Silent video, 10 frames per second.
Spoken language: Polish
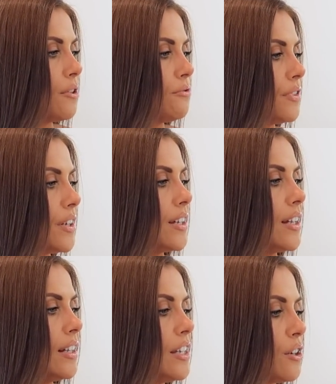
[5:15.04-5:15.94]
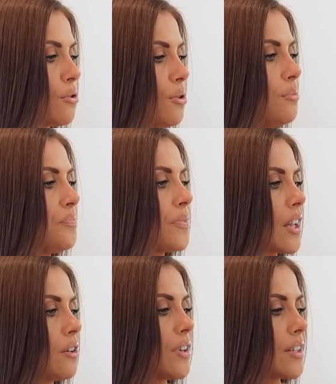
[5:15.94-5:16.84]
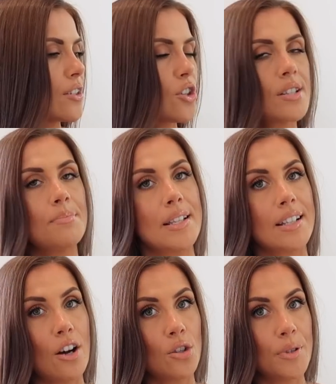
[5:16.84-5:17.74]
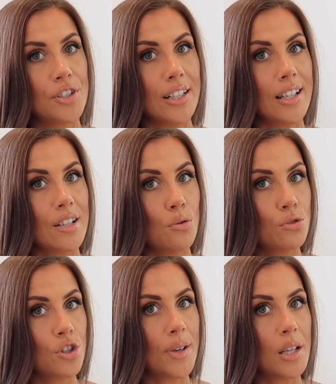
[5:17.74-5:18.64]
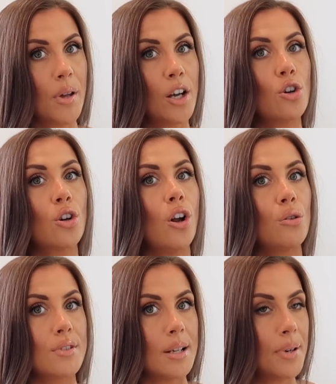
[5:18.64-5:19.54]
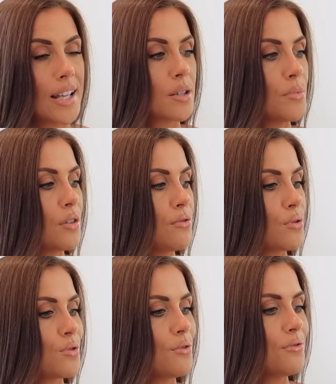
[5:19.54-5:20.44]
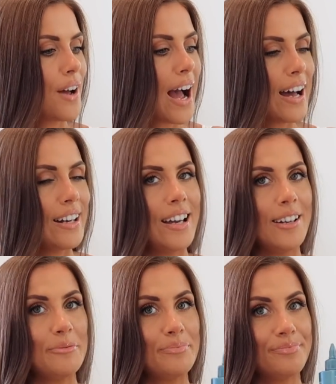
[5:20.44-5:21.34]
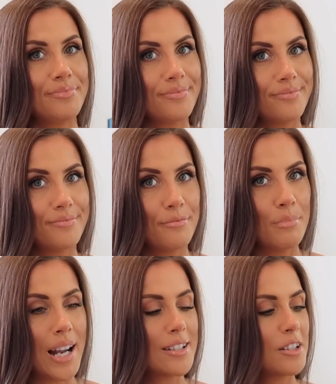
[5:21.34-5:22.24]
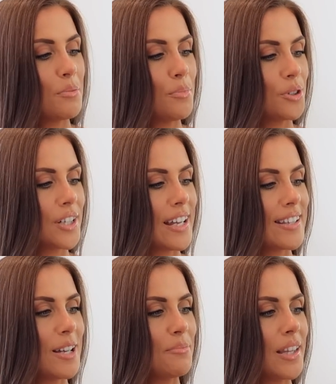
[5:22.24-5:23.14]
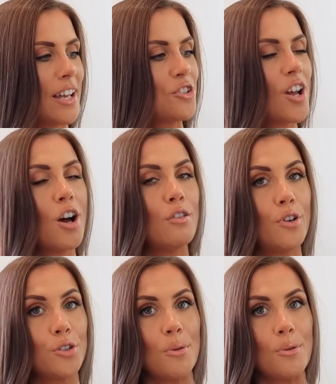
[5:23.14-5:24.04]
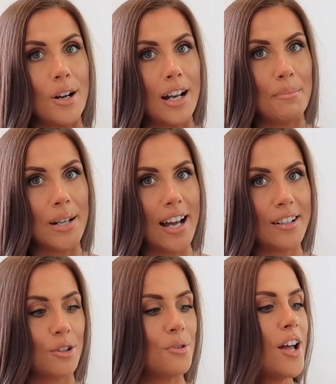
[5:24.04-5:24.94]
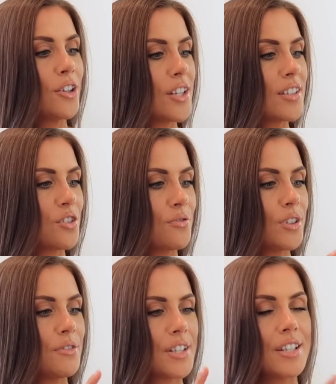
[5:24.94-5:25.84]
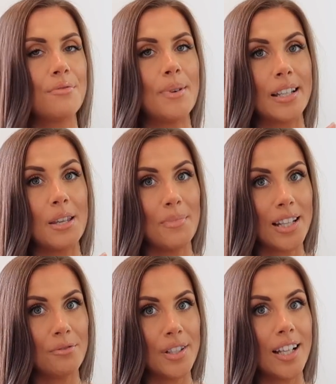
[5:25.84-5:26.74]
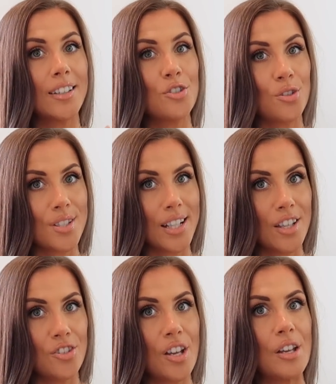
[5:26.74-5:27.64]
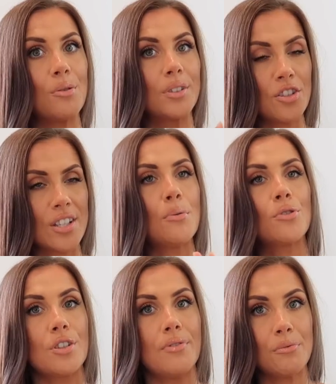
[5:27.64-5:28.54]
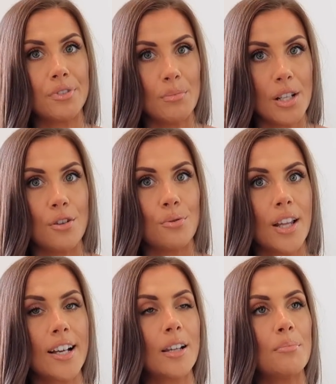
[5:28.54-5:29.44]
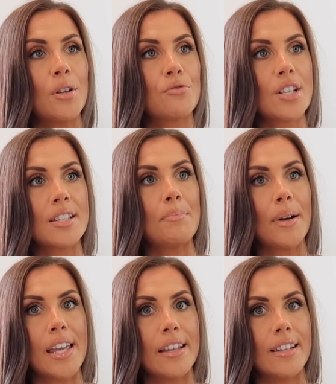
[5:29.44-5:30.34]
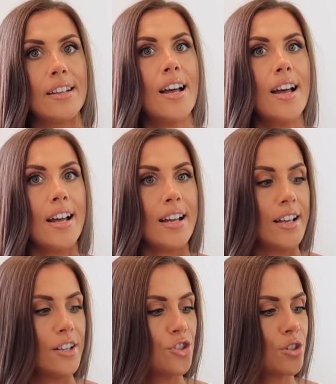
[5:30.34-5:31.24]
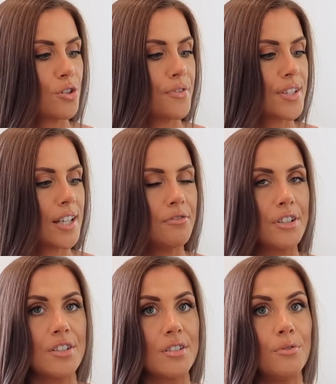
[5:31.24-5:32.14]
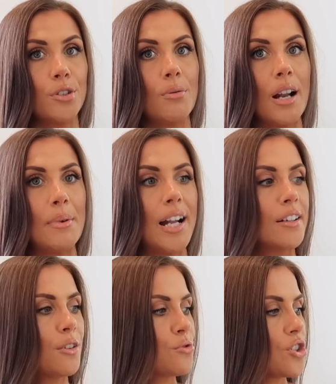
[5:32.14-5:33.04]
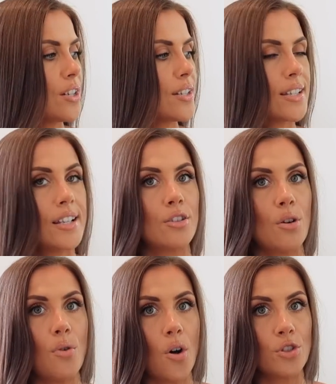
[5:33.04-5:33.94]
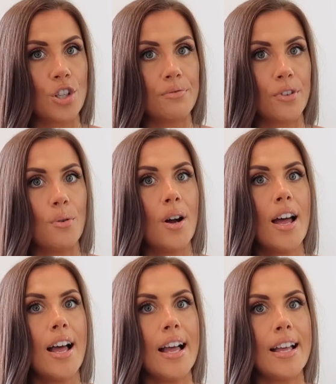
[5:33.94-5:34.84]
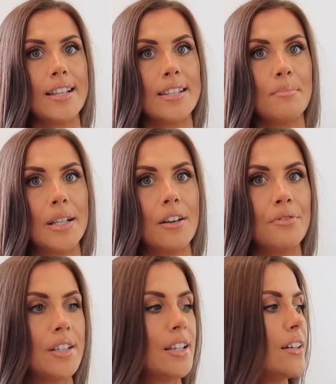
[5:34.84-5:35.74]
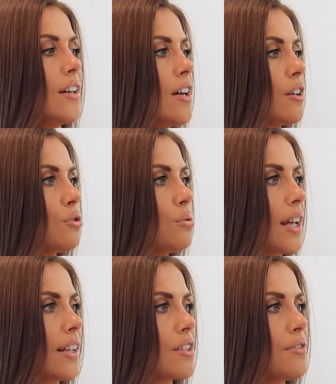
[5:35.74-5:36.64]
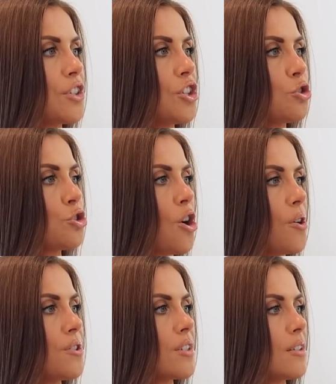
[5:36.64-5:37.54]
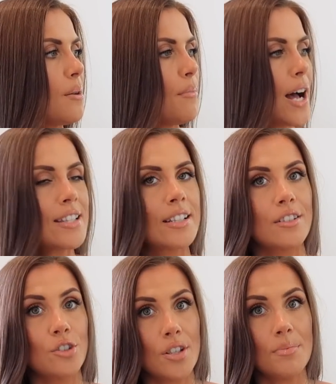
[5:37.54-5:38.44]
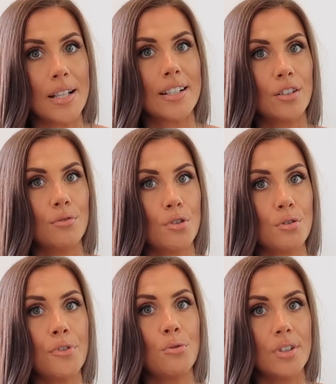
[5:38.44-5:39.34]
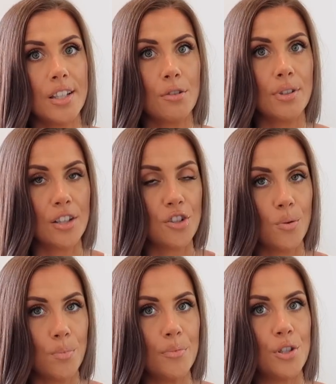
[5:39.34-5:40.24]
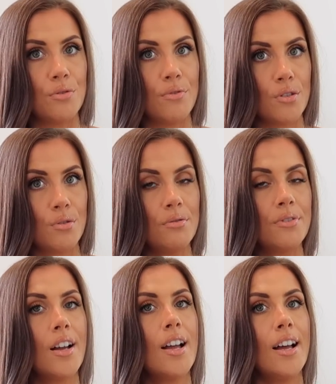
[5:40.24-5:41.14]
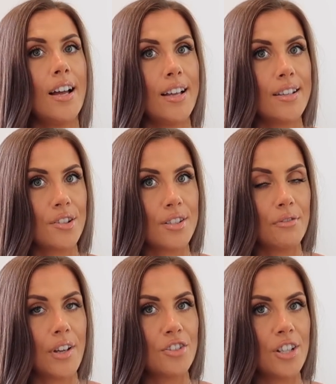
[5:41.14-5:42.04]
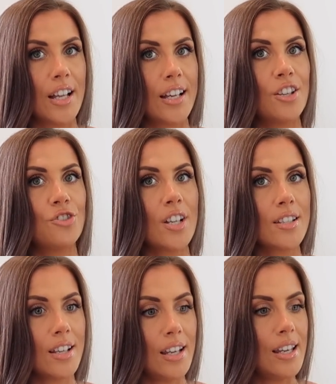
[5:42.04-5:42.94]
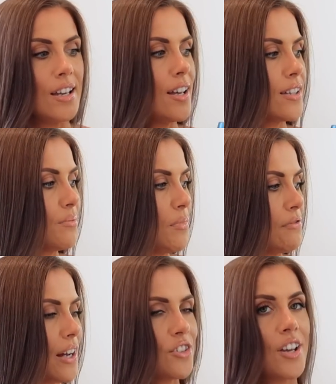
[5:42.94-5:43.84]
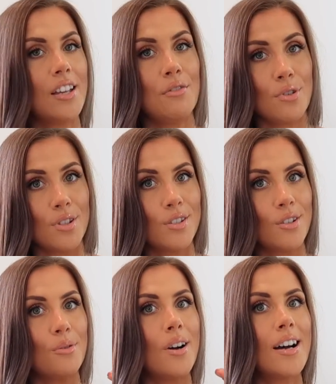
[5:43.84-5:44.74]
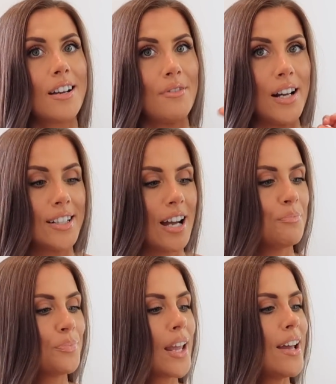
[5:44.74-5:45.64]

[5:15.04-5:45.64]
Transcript: w linku. Więc to jest maska odpowiedzialna za utrzymanie mojego koloru, za blask moich włosów, ale blask podkręcam też wodą lamelarną. To jest też woda właśnie z marki Medavita, też dostaniecie ją, też załączę Wam w tym linku, tak? Tam będą wszystkie pakiety, e, czy to związane właśnie z tą wodą lamelarną, czy z tą odżywką e, z Medavity, która nazywa się Choice Mask. To jest maska do włosów, ogólnie nakładacie ją po myciu włosów, e, zostawiacie na jakiś czas i zmywacie i włosy są rewelka.